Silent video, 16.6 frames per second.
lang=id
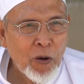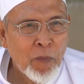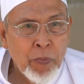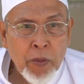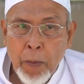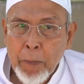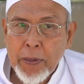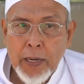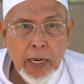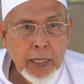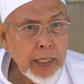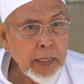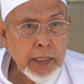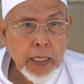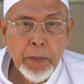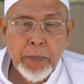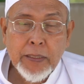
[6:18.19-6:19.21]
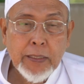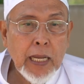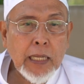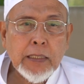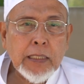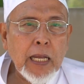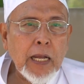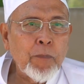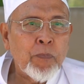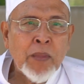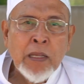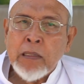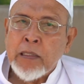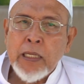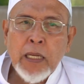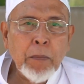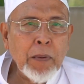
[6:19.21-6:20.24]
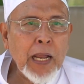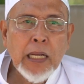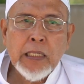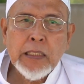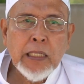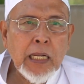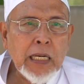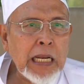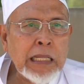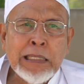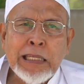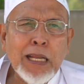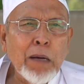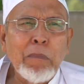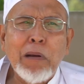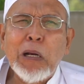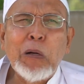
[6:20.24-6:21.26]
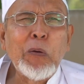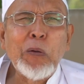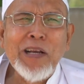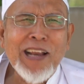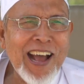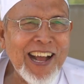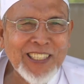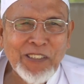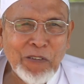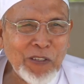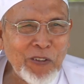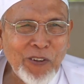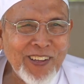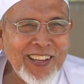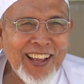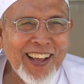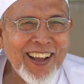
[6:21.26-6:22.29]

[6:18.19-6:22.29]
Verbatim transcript: Padahal dia tidak berjasa, tidak berhasil dan tidak berguna sebetulnya.